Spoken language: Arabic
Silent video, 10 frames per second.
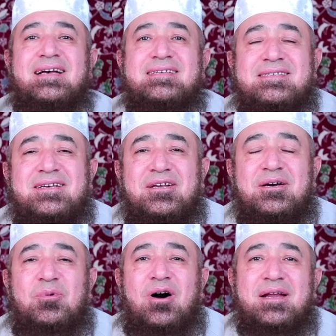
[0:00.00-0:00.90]

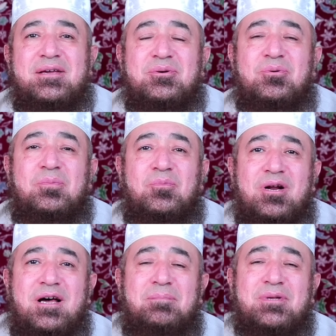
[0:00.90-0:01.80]
السلام عليكم
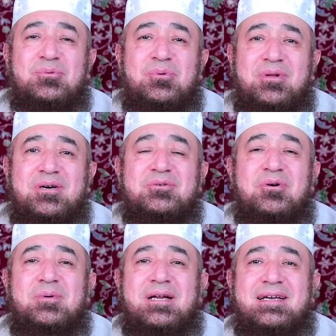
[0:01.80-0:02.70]
ورحمة الله
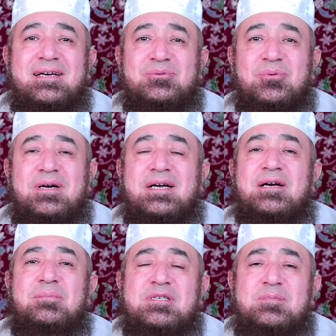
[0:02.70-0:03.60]
وبركاته
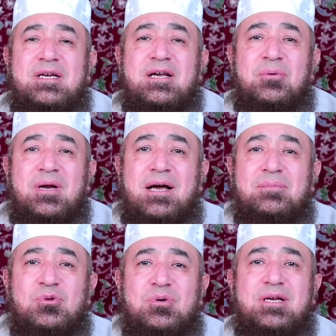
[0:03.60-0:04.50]
بسم الله
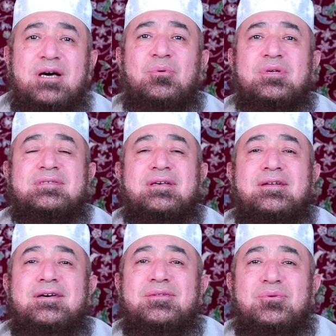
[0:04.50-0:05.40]
والحمد لله
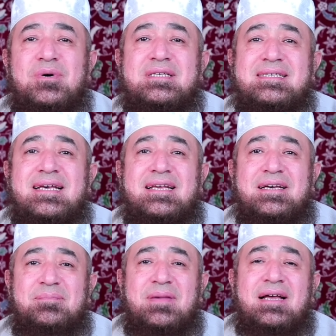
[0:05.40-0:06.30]
والصلاة
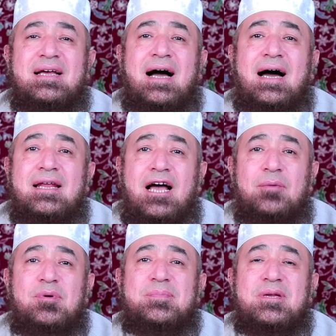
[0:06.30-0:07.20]
والسلام على
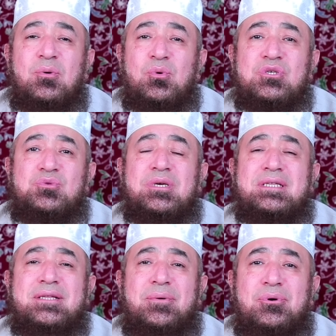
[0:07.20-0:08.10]
حبيبنا
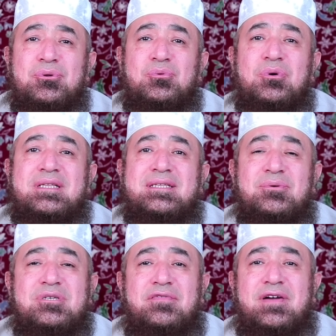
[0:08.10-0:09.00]
وأسوتنا وقدوتنا
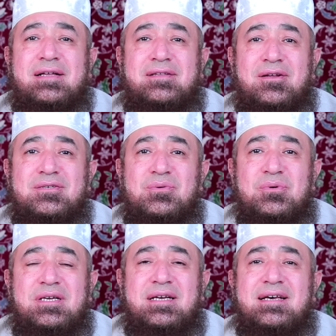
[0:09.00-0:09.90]
وشفعنا
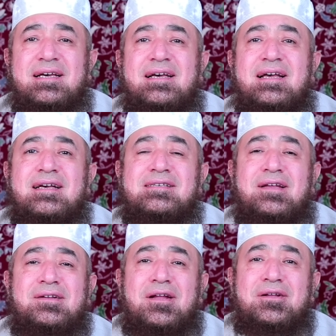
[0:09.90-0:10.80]
رسول الله
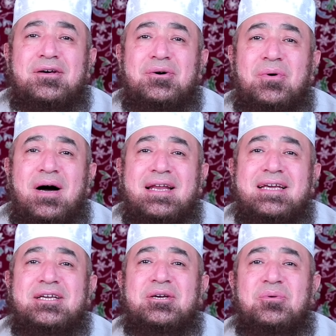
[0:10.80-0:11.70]
صلى الله
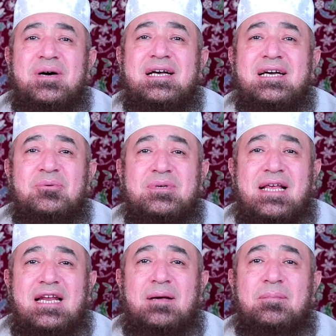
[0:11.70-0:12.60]
عليه وآله
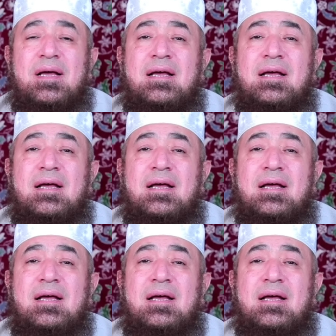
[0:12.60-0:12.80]
وسلم